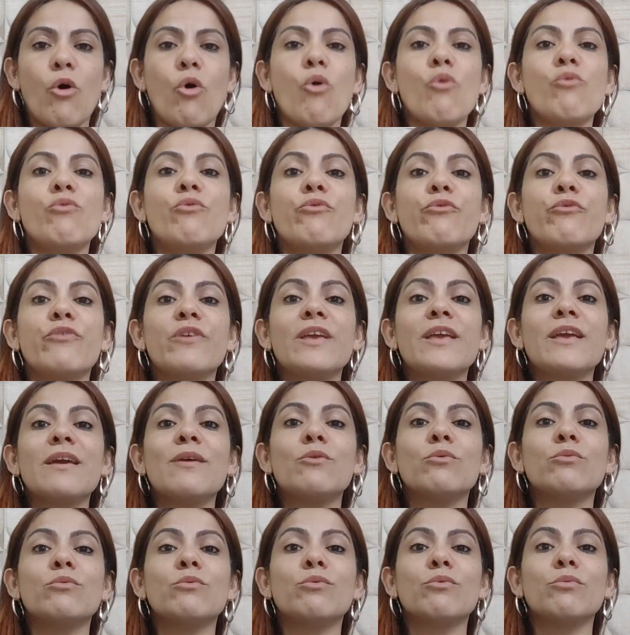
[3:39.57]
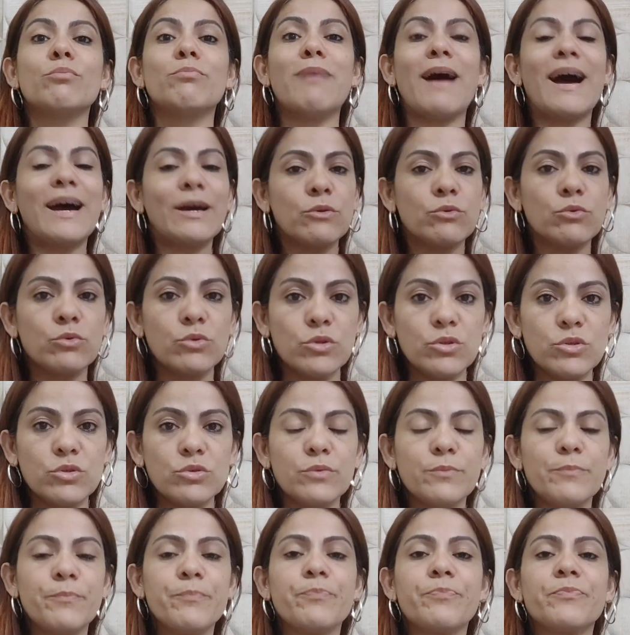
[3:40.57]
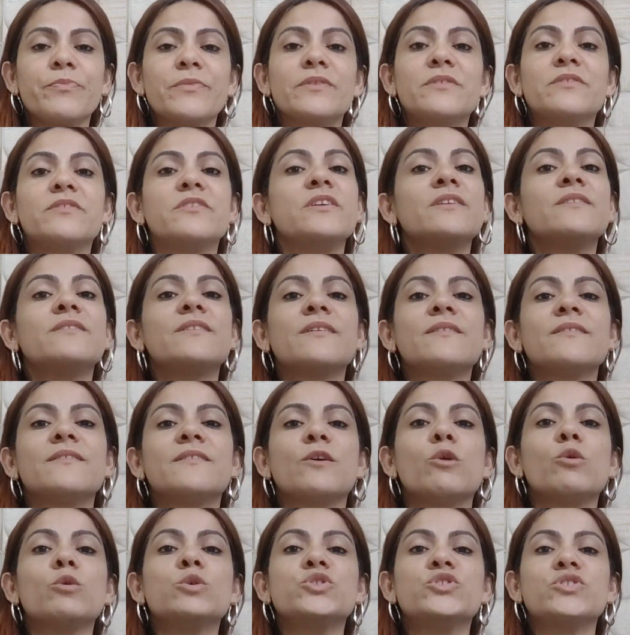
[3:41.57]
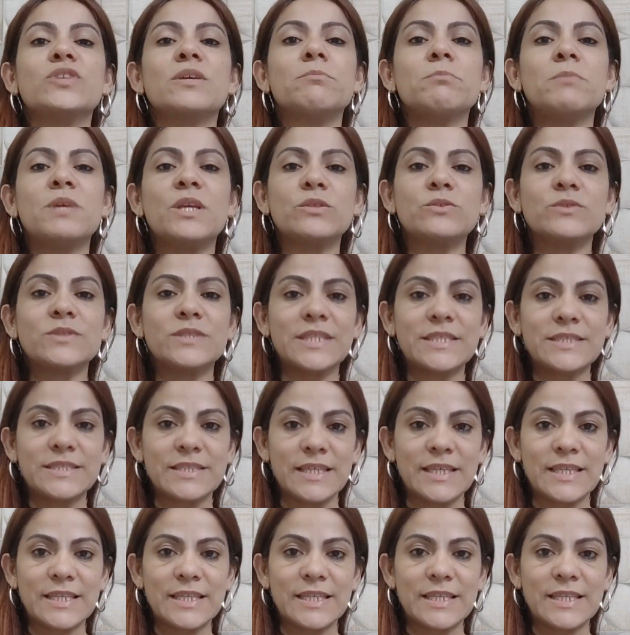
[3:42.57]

ouvir o barulho Diz os seus gemidos dessa